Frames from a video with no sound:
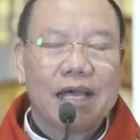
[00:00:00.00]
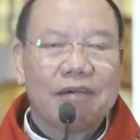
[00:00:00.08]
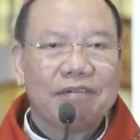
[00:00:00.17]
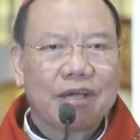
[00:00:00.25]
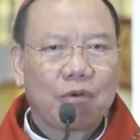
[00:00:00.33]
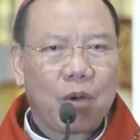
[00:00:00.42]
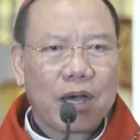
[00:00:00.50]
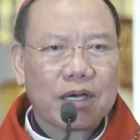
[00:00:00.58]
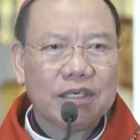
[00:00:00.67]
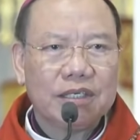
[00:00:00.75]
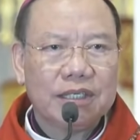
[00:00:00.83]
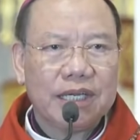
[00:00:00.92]
Về quá
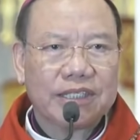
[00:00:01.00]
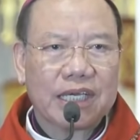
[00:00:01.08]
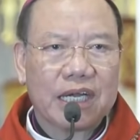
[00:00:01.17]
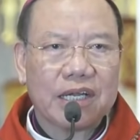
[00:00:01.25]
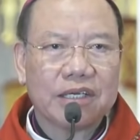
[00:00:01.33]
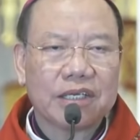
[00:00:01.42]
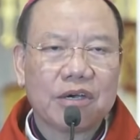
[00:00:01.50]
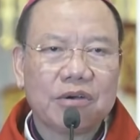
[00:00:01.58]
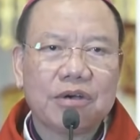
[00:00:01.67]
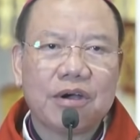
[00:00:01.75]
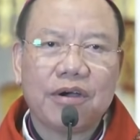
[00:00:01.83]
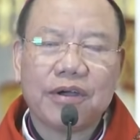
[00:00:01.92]
khứ để trả lời
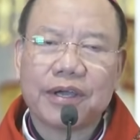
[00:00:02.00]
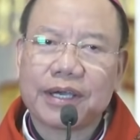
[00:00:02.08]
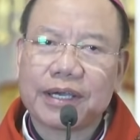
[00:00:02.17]
câu hỏi